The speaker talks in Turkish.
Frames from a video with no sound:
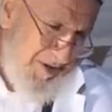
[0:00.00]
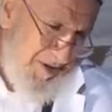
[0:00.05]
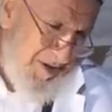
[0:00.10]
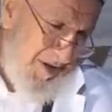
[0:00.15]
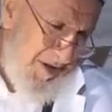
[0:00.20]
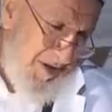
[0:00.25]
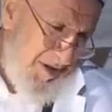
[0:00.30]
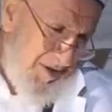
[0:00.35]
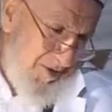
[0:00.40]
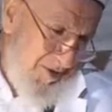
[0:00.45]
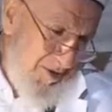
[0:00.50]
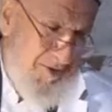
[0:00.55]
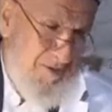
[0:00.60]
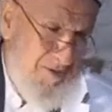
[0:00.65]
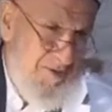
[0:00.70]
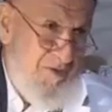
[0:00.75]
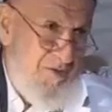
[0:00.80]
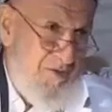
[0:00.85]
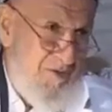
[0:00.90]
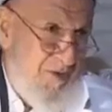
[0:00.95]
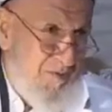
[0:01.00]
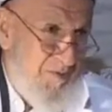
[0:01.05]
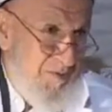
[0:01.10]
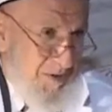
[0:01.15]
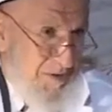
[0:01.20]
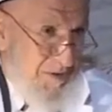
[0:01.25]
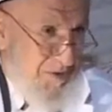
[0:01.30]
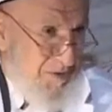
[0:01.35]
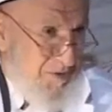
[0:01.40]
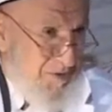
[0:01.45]
Ya o da
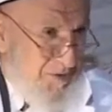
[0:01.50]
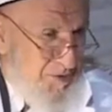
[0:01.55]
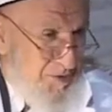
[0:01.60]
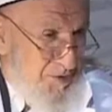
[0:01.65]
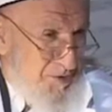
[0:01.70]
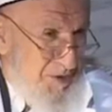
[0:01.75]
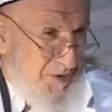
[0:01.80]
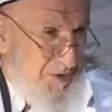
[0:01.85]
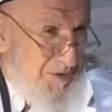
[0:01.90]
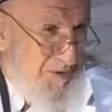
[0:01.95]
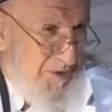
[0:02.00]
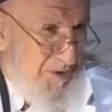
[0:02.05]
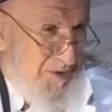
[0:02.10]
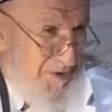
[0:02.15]
benden çok şey,